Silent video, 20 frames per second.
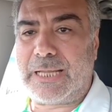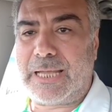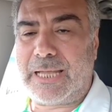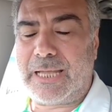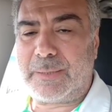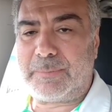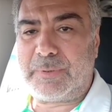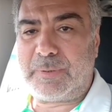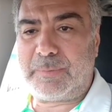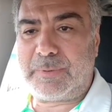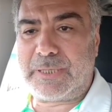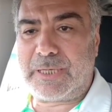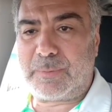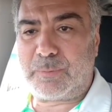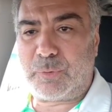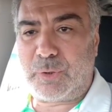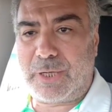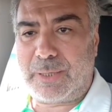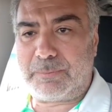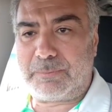على حبيبنا
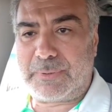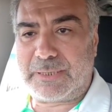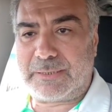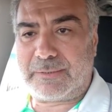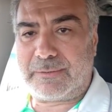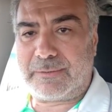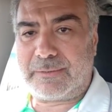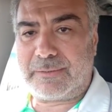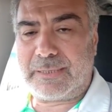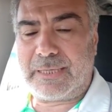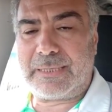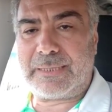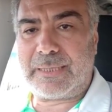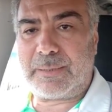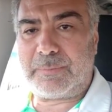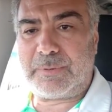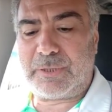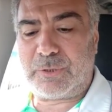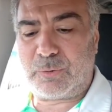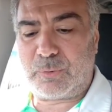محمد
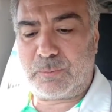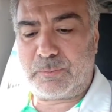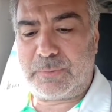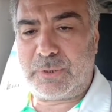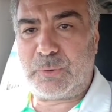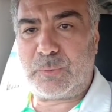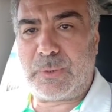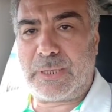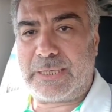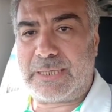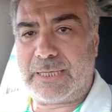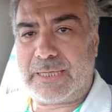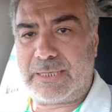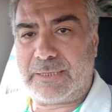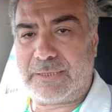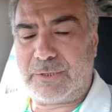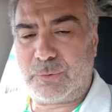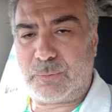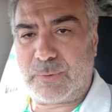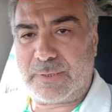النبي الامي وعلى
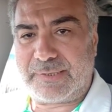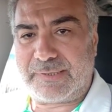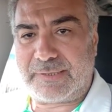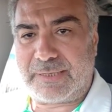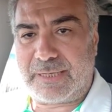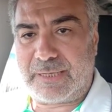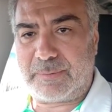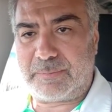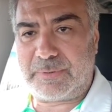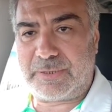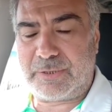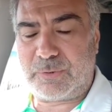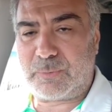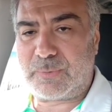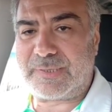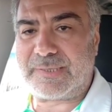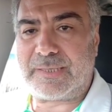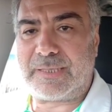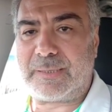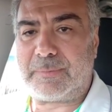اله واصحابه
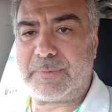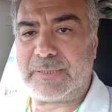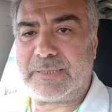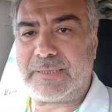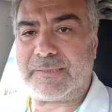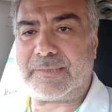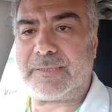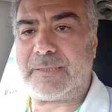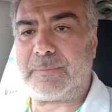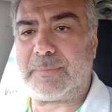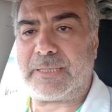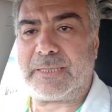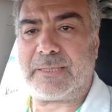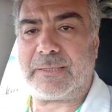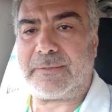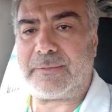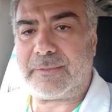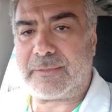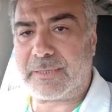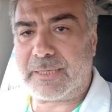وسلم تسليما
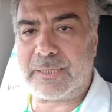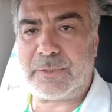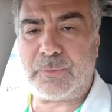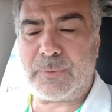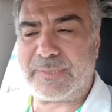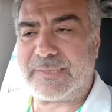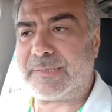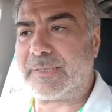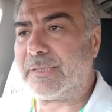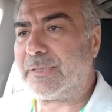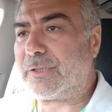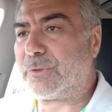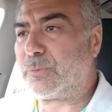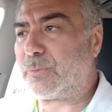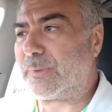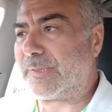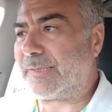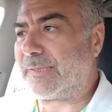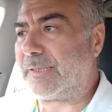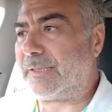كثيرا ايها الساده
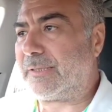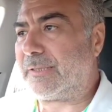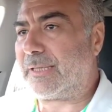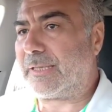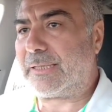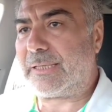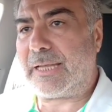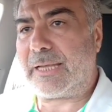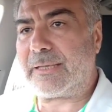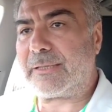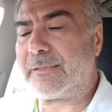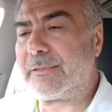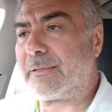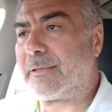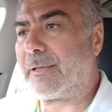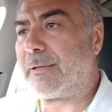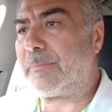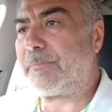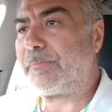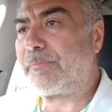والسيدات
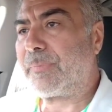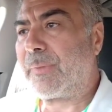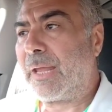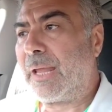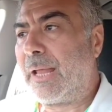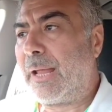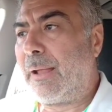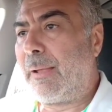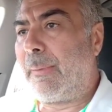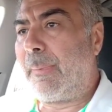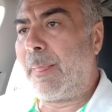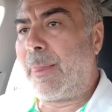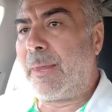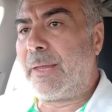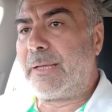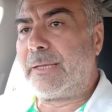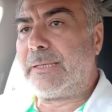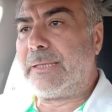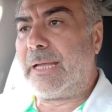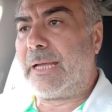الحقيقه
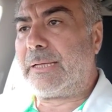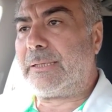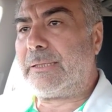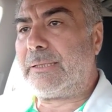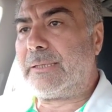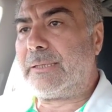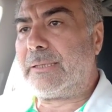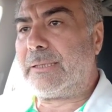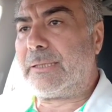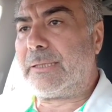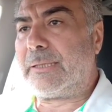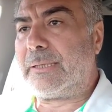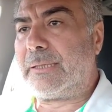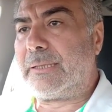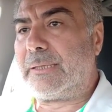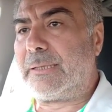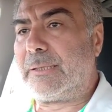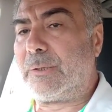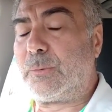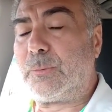يعني
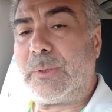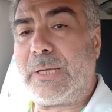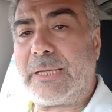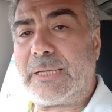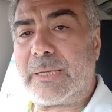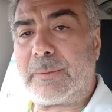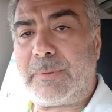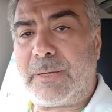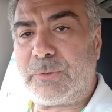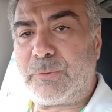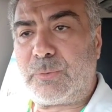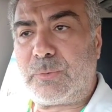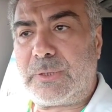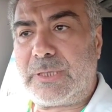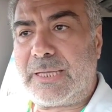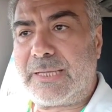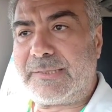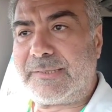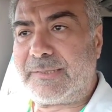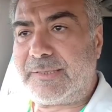آه، هناك بعض
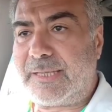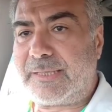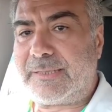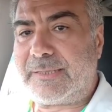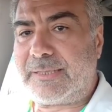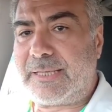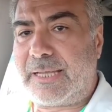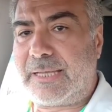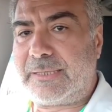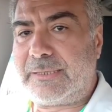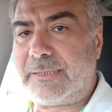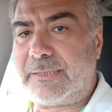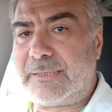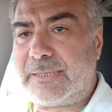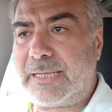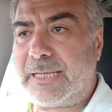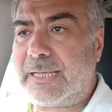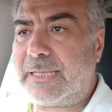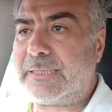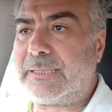الناس يدعي
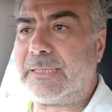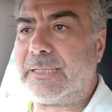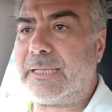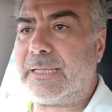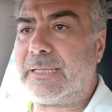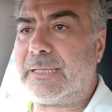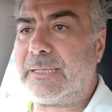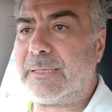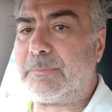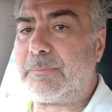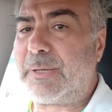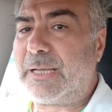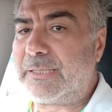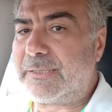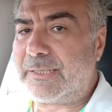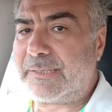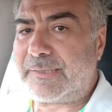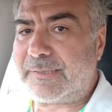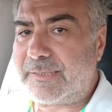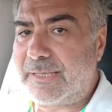ان
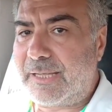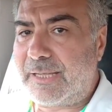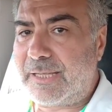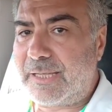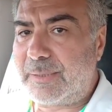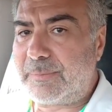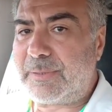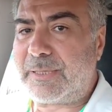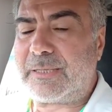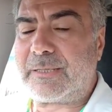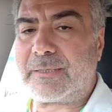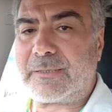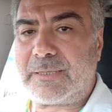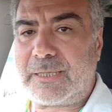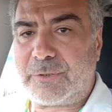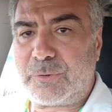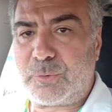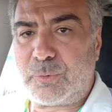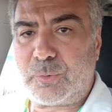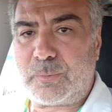بعض الصحابه
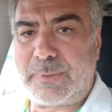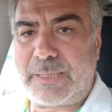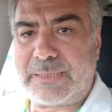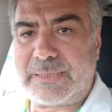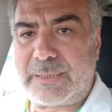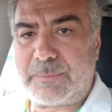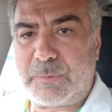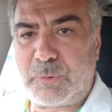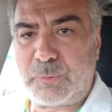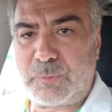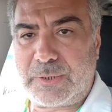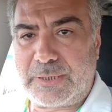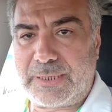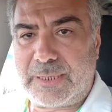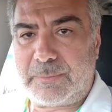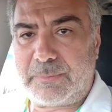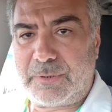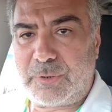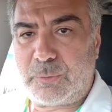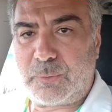ارتدوا بعد موت
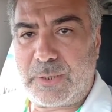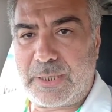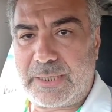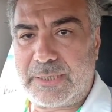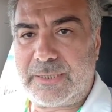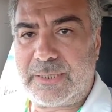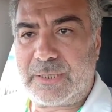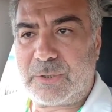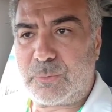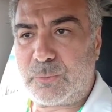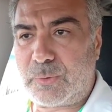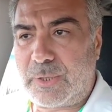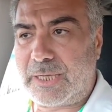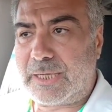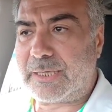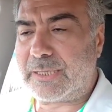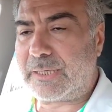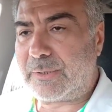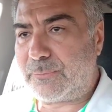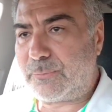النبي وغيروا
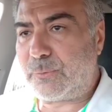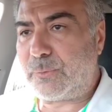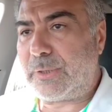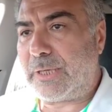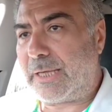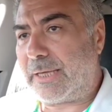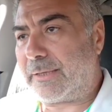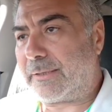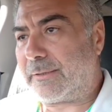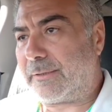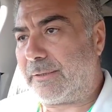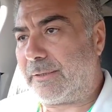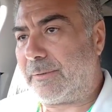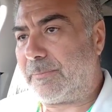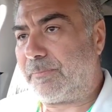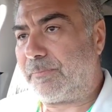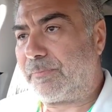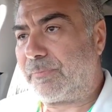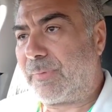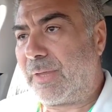وحرفوا الى اخره
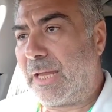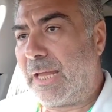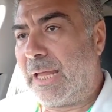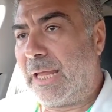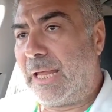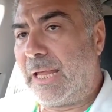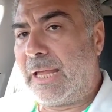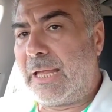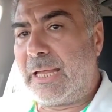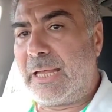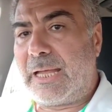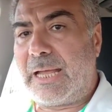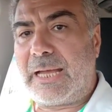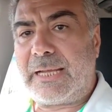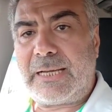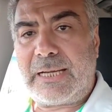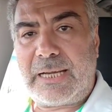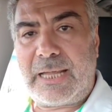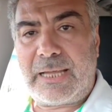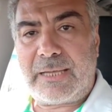
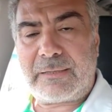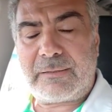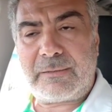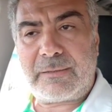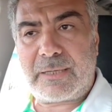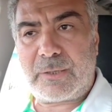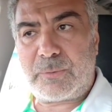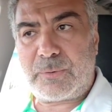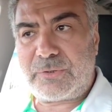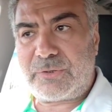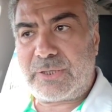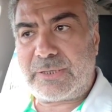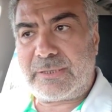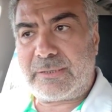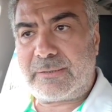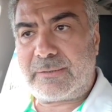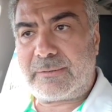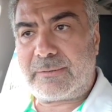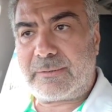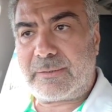انا الحقيقه
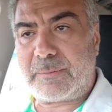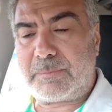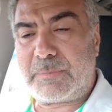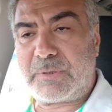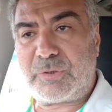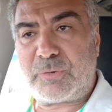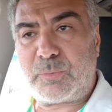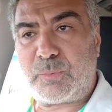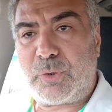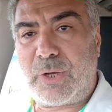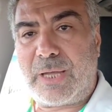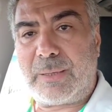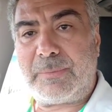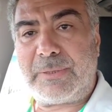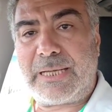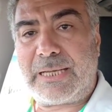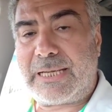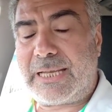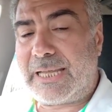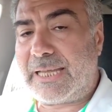وجدت مجموعة
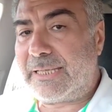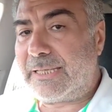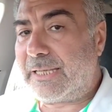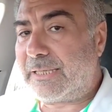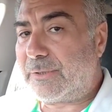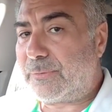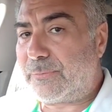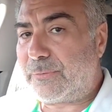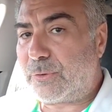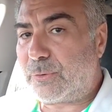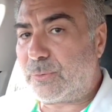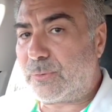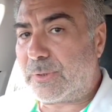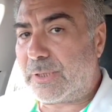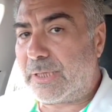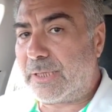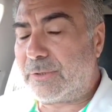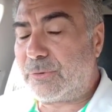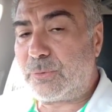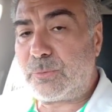من الآيات في
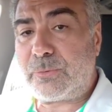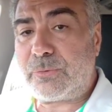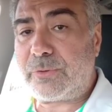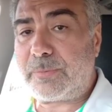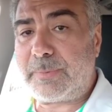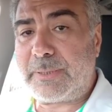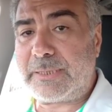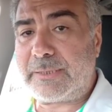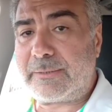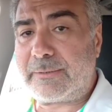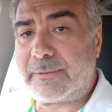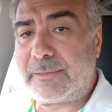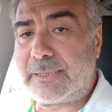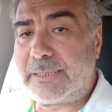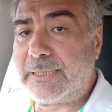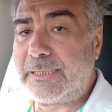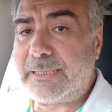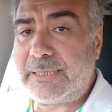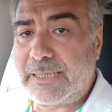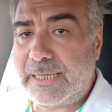القرآن تثبت
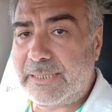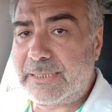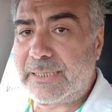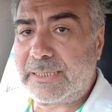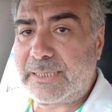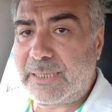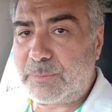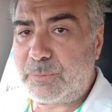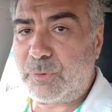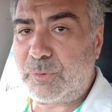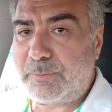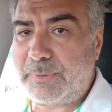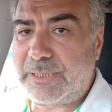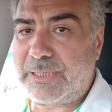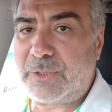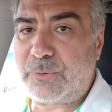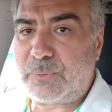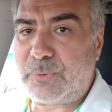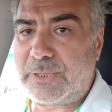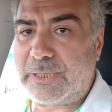لي أنا كمؤمن
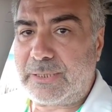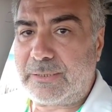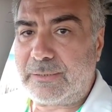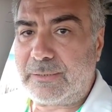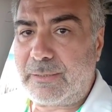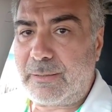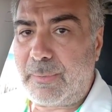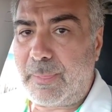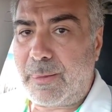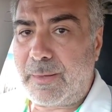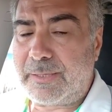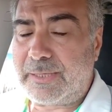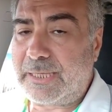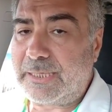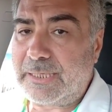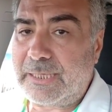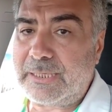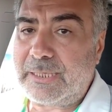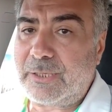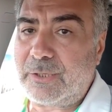أولا
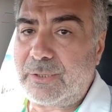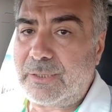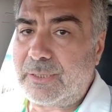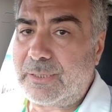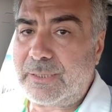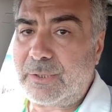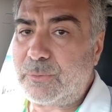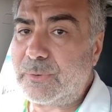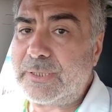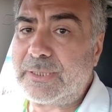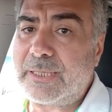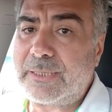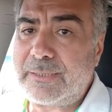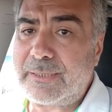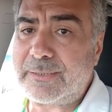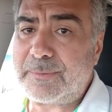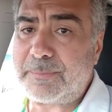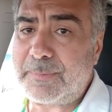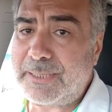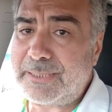يعني أنا أنا أريد أن
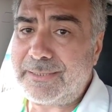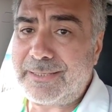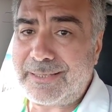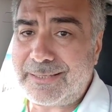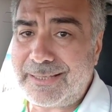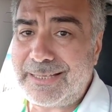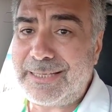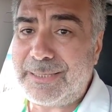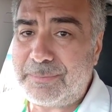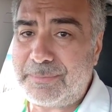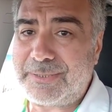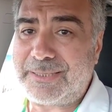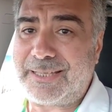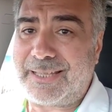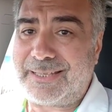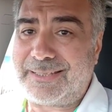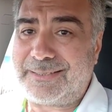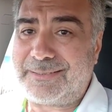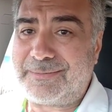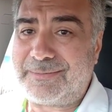يطمئن قلبي
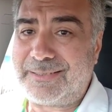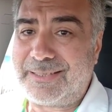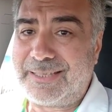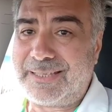يعني